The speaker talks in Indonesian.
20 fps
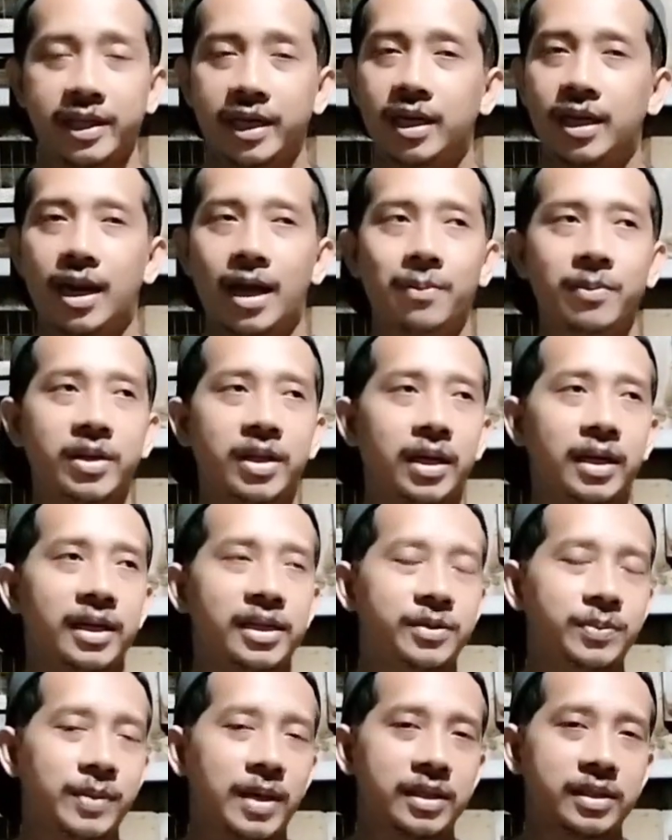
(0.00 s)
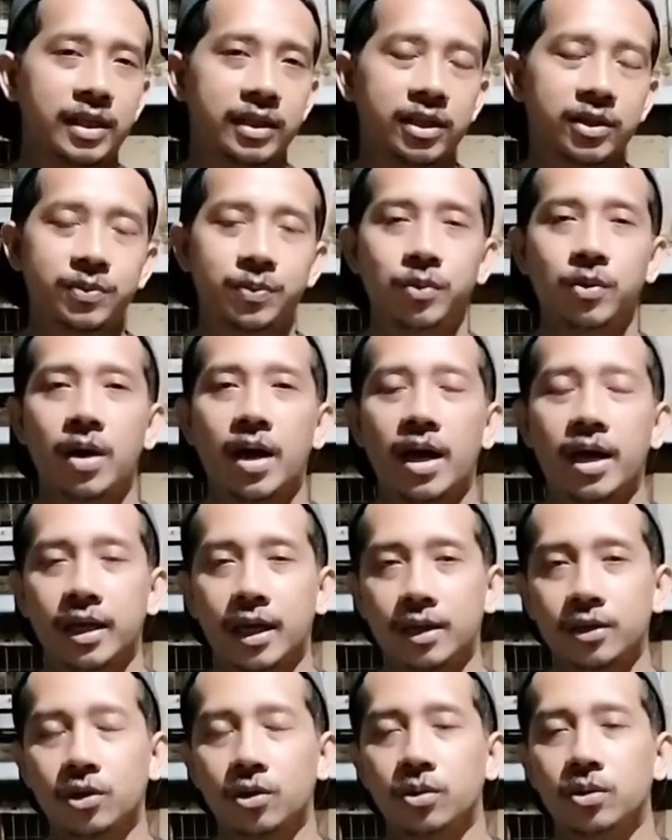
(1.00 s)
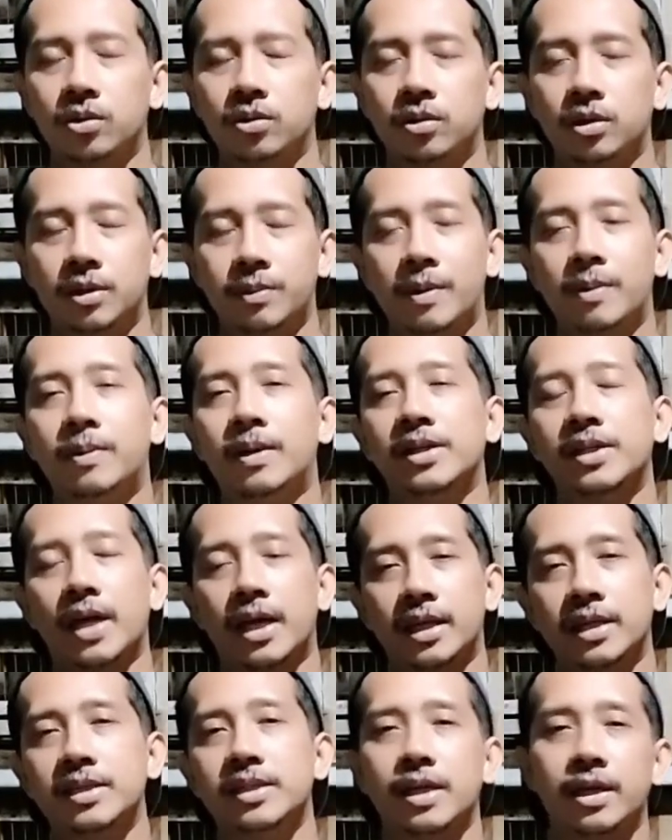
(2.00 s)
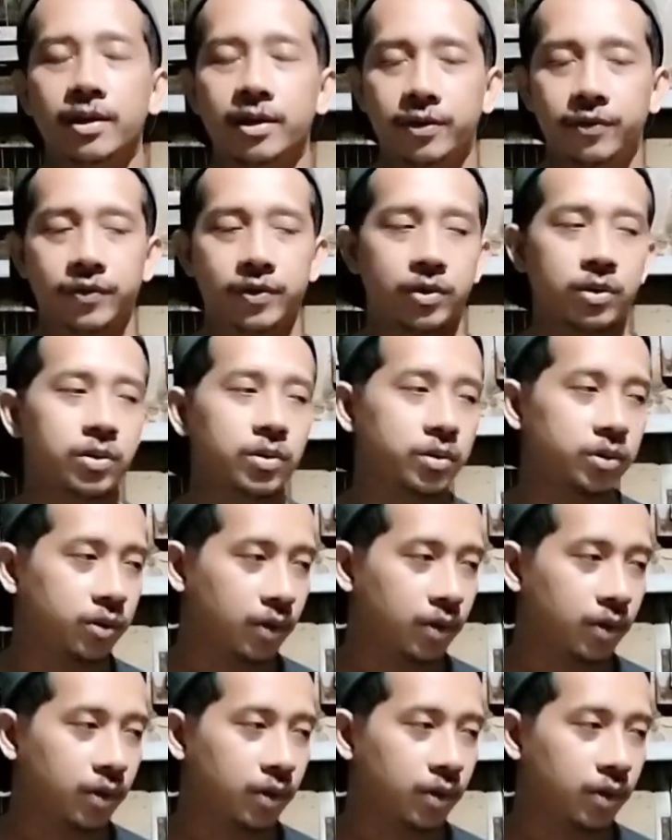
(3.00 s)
cek kelaminnya guys biasanya 10 hari atau 15 hari saya review